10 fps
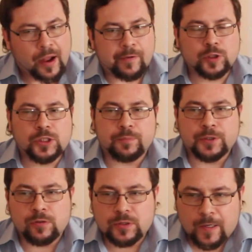Лодка
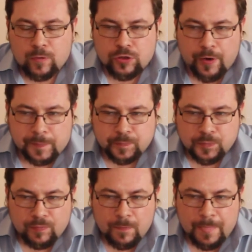определенно хорошая.
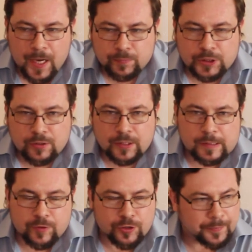Я бы сказал,
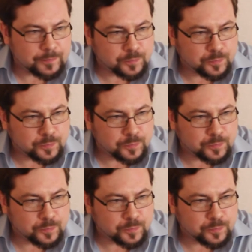отличная.